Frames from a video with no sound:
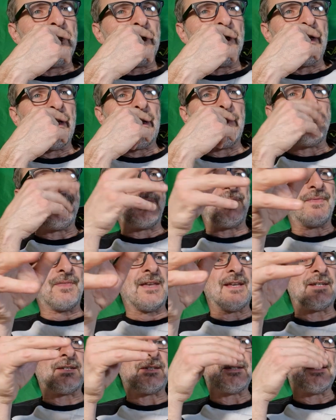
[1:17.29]

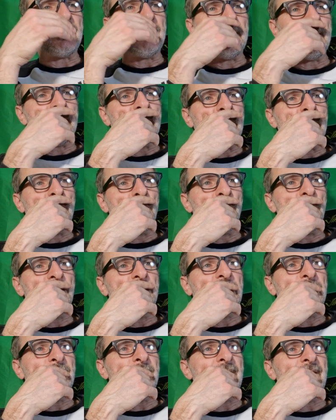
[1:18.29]
ripetesse
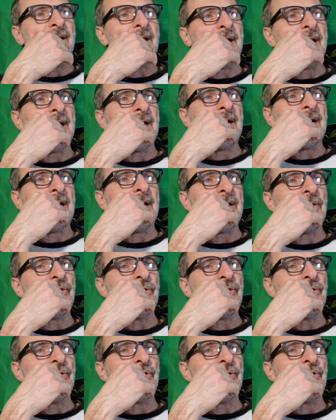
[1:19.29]
l'ultima,